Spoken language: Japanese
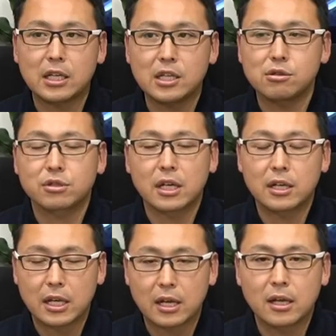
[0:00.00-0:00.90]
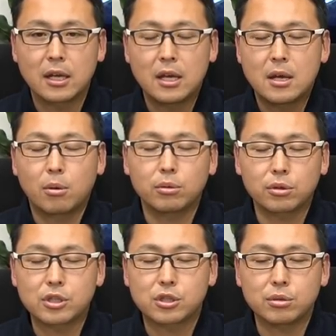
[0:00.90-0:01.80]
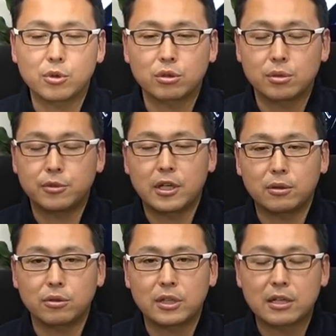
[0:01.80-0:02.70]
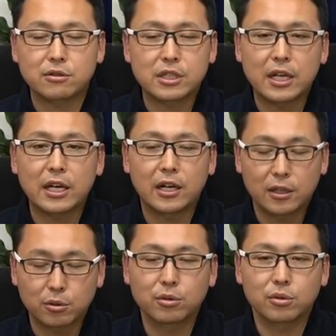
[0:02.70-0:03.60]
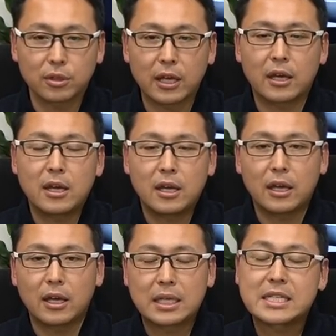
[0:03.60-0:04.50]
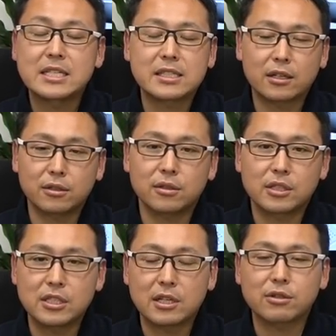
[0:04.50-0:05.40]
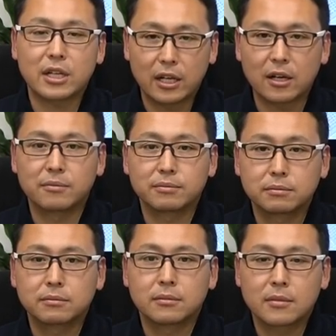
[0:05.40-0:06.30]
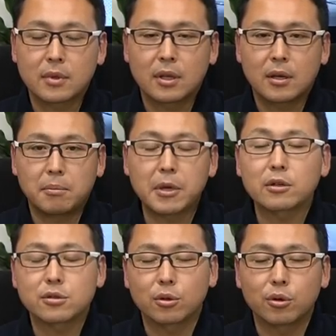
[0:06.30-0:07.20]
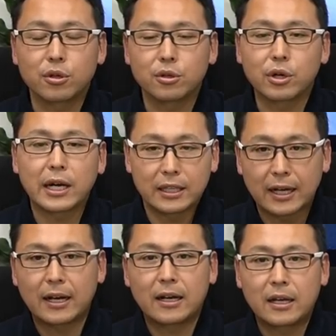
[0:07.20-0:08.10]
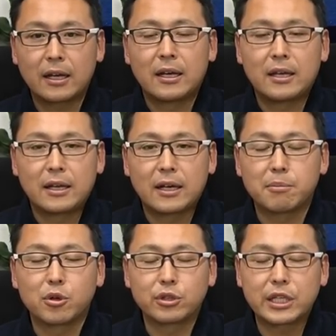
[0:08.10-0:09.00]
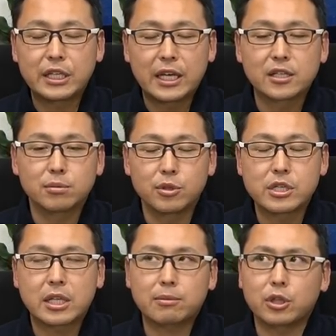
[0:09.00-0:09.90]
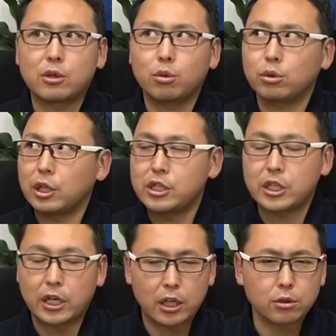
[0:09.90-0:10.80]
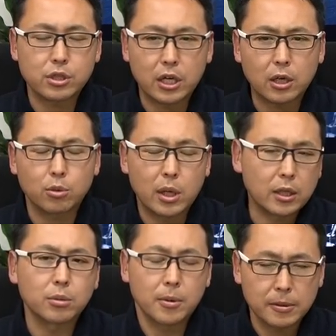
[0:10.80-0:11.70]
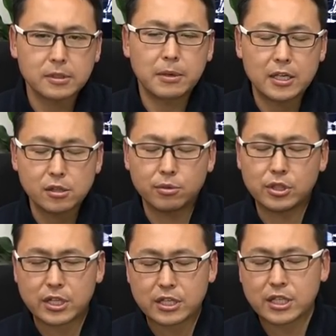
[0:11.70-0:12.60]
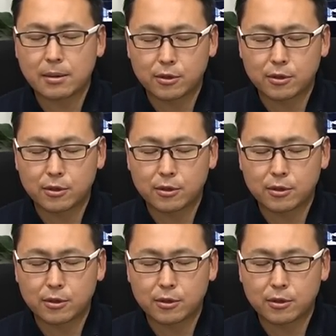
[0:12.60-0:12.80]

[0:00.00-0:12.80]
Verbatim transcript: んにじゅうさんねん本当に注目のブランドになるんじゃないかなということで、えー、新作新作じゃないか、ベロスのホイールを履いたランボルギーニ エスブイジェー、 多分日本でいちだいになるんじゃなかろうかなと思います。まあ、エスブイジェー 自体